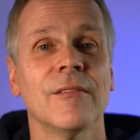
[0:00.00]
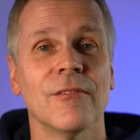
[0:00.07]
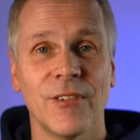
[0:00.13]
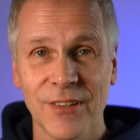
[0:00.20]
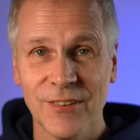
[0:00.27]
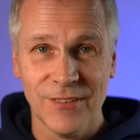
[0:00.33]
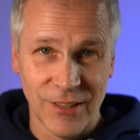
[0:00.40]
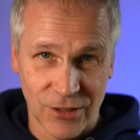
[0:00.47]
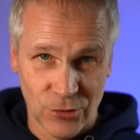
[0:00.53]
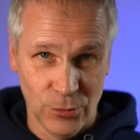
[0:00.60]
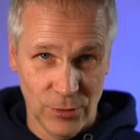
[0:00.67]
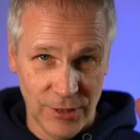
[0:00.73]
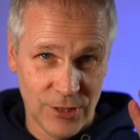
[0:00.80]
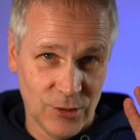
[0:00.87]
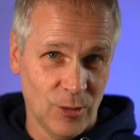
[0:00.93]
was
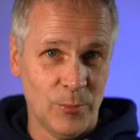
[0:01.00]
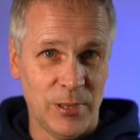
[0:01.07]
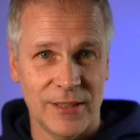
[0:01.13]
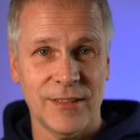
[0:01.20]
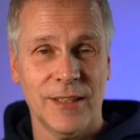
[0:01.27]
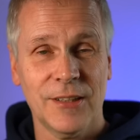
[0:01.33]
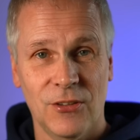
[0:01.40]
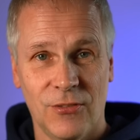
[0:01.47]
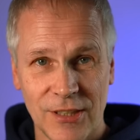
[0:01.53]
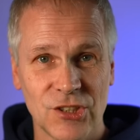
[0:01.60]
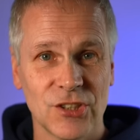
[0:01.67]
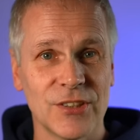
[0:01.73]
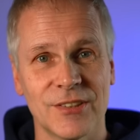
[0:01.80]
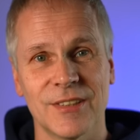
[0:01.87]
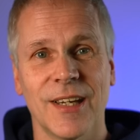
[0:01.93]
natürlich kompletter
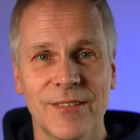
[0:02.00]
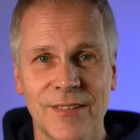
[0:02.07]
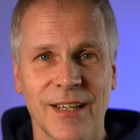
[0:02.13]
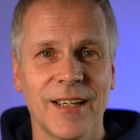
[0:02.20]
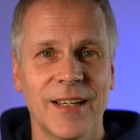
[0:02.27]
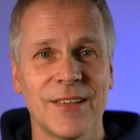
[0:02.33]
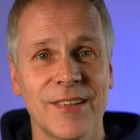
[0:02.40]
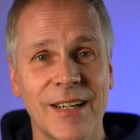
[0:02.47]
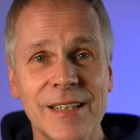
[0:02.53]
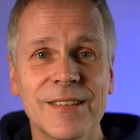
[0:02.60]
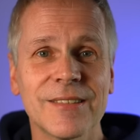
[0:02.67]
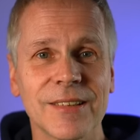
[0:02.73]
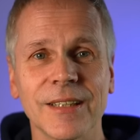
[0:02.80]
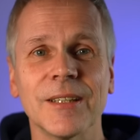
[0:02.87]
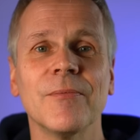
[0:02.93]
Quatsch ist, da ist ja kein
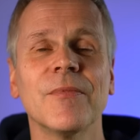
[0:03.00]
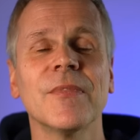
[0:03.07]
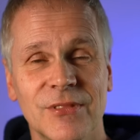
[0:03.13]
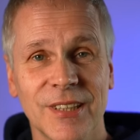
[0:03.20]
Salz drin.